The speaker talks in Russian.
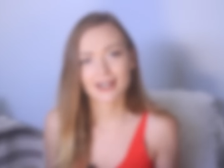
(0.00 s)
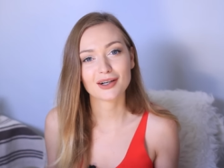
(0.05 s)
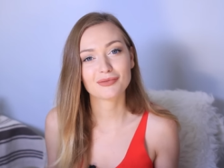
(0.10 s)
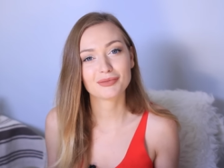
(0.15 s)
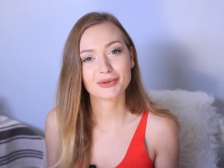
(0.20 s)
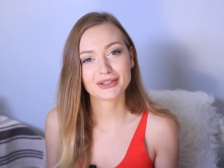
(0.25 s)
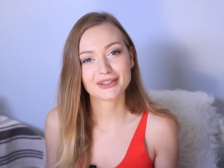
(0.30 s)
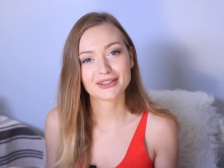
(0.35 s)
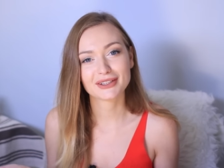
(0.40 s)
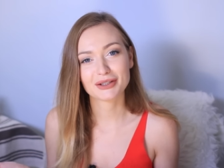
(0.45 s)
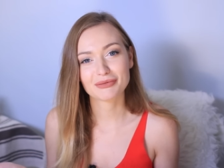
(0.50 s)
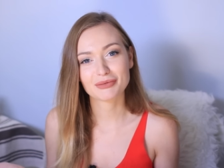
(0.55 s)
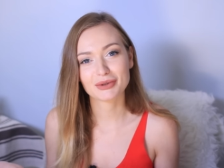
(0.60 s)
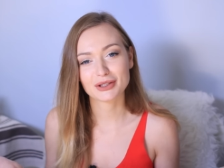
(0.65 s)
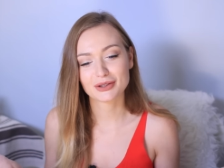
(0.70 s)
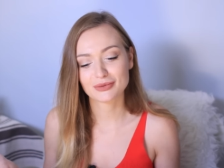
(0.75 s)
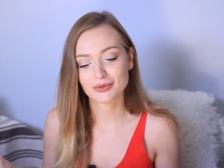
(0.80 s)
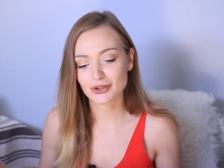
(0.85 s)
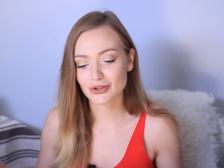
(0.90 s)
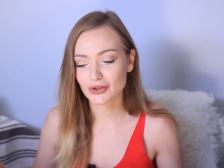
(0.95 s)
И как бы это ни
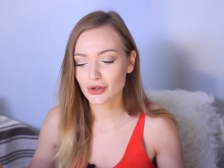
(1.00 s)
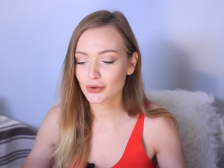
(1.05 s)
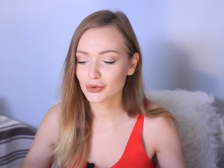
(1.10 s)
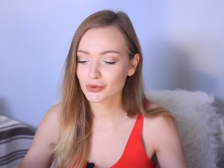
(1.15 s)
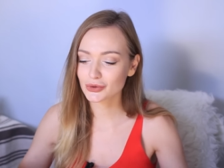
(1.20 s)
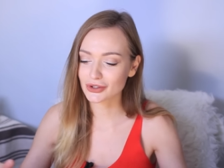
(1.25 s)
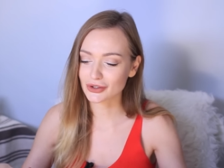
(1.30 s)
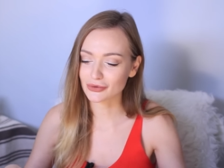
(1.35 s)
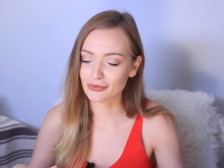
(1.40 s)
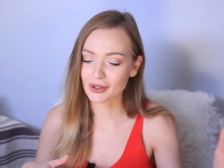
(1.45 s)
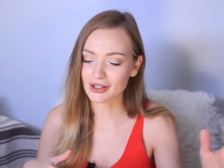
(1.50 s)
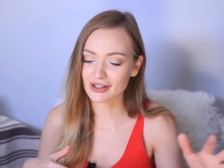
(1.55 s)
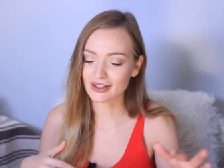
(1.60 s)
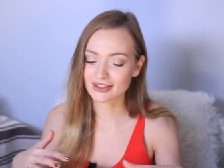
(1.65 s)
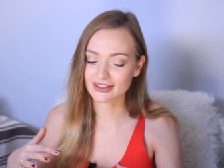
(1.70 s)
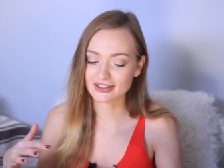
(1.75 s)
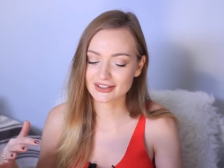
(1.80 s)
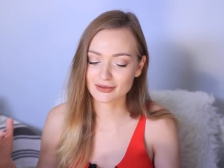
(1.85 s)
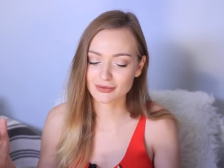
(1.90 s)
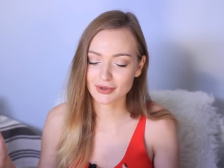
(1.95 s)
было смешно, утром я
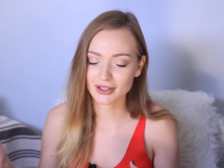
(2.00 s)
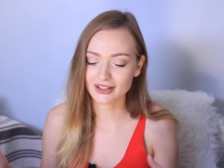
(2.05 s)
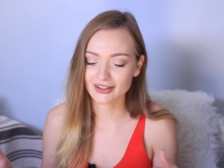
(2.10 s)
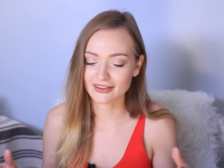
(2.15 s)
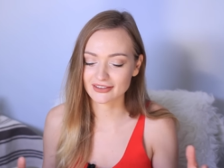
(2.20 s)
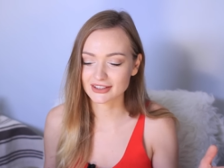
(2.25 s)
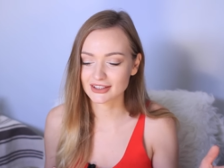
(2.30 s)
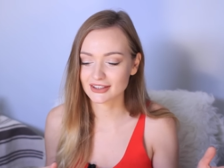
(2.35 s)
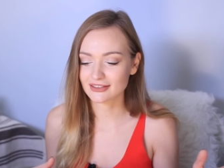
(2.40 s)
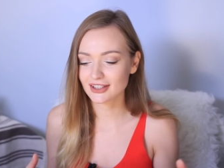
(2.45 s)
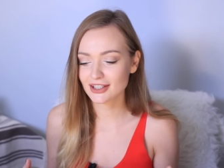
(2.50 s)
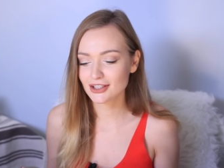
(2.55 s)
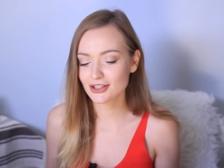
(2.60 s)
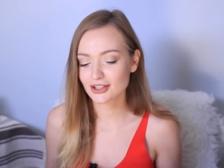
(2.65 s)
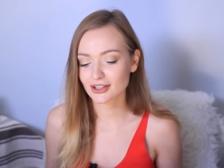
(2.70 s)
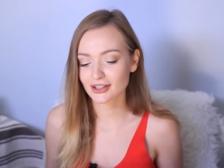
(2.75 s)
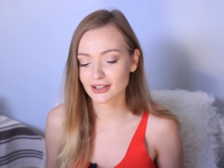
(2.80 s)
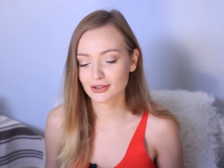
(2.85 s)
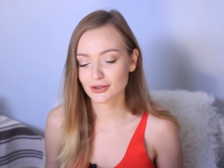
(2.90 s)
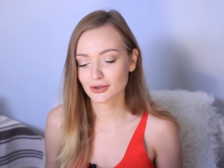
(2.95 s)
как-то собрала все
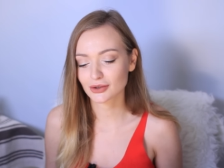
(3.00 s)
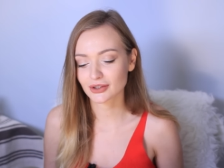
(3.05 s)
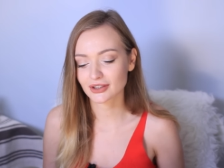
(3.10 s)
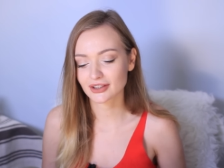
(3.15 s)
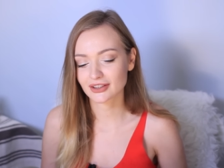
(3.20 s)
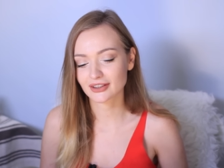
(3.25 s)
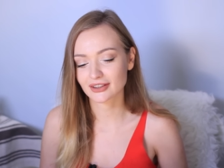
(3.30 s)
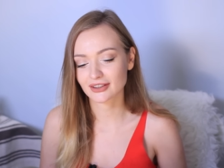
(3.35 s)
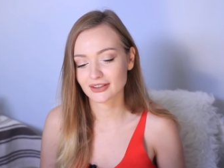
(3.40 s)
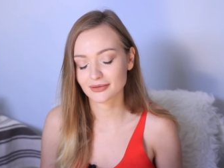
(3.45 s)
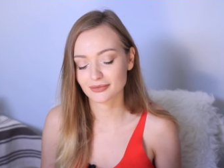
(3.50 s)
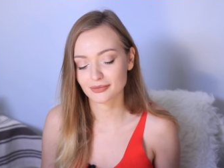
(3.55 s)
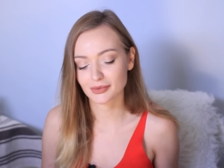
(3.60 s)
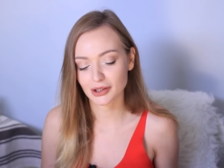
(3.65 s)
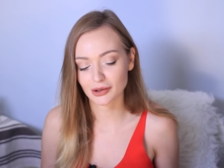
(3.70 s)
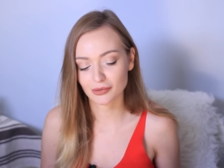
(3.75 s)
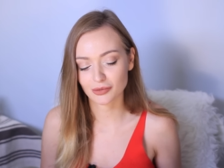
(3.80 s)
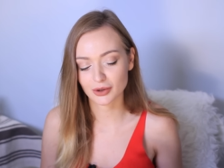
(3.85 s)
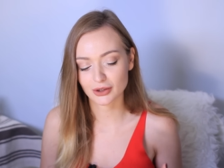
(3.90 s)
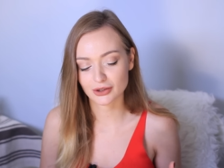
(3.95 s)
вещи, которые
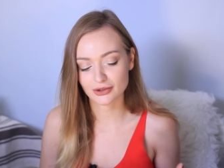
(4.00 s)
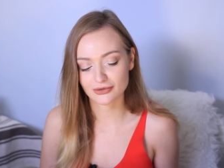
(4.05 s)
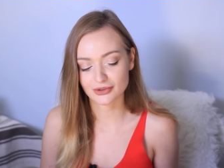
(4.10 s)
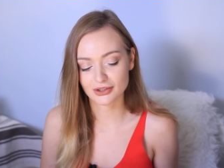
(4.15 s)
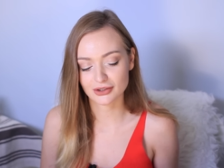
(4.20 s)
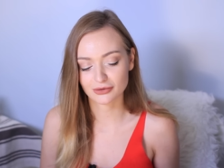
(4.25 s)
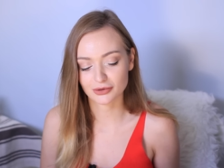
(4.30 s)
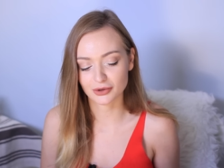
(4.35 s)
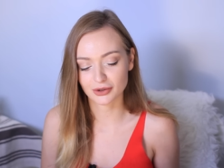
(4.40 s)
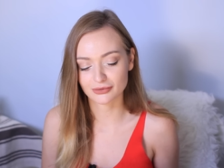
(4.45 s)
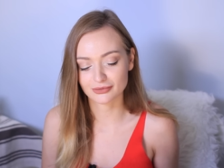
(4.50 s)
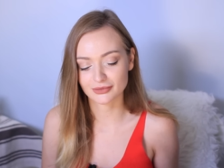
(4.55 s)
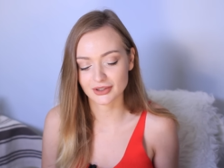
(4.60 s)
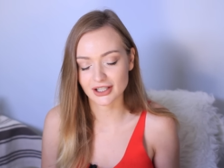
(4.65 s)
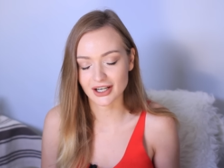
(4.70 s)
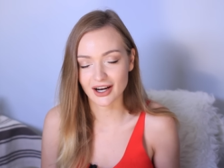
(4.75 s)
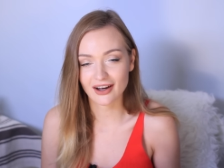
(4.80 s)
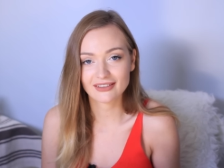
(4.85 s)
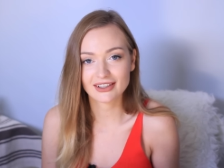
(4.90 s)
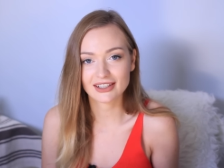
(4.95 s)
мне больше всего
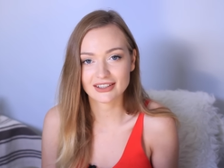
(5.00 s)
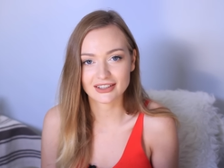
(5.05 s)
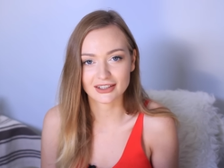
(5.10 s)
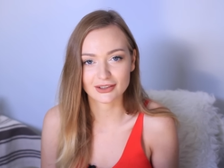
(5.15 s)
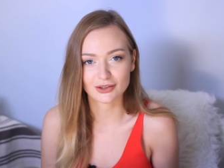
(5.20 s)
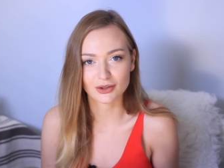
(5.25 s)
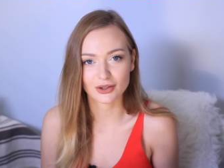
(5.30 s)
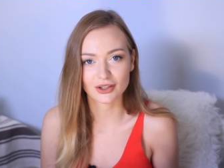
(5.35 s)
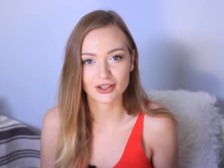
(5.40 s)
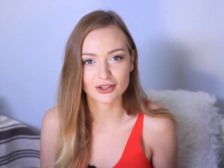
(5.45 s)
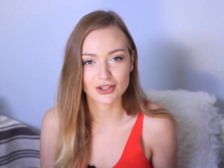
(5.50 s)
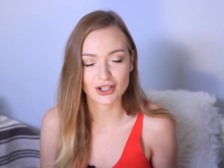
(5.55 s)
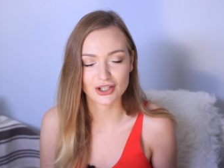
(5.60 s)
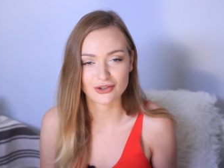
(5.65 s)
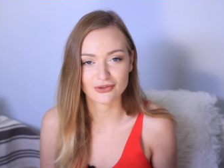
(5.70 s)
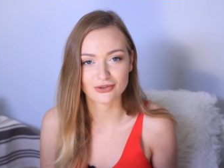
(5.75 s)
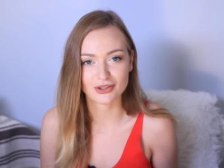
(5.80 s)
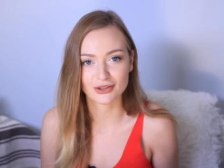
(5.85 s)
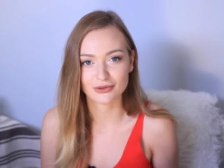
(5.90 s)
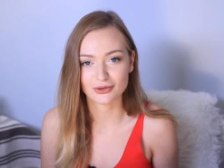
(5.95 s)
нравились, которые я
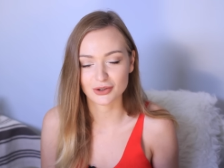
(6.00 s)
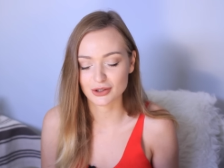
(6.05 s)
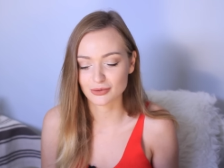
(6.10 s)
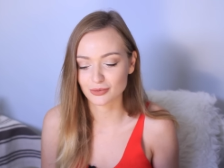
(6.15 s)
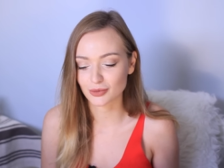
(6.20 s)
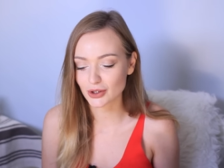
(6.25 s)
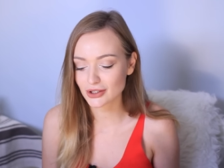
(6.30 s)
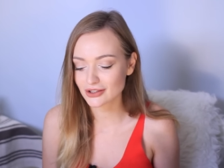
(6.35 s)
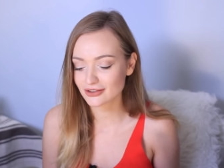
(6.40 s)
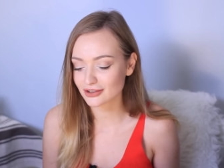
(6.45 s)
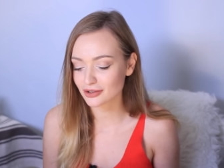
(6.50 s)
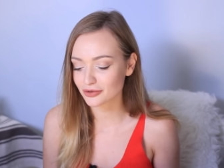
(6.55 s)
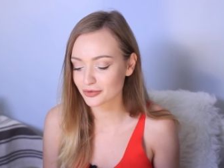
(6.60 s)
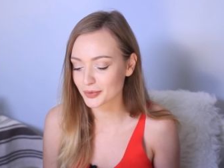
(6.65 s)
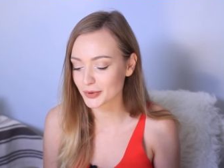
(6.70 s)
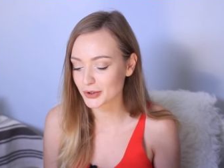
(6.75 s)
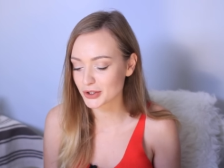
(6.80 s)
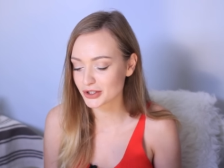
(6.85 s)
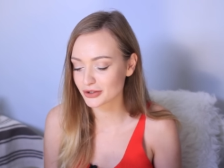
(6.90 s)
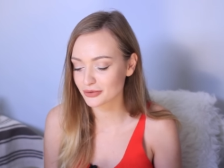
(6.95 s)
чаще всего использовала в
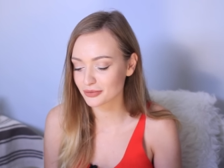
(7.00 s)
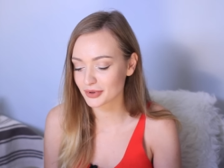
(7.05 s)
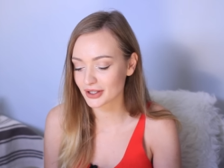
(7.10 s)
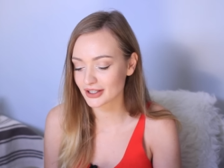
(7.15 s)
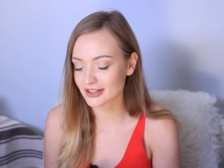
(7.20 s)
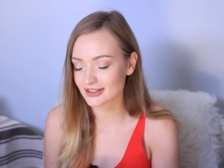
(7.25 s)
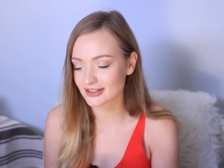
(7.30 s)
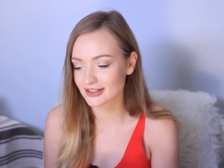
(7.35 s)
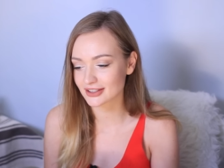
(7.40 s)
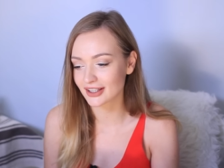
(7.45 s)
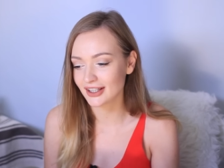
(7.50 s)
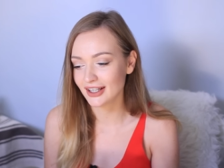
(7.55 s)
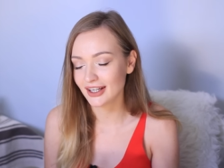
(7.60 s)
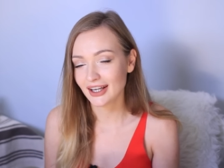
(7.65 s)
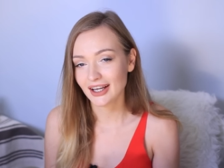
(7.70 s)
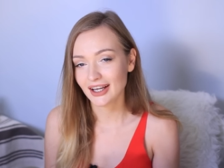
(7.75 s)
прошлом месяце,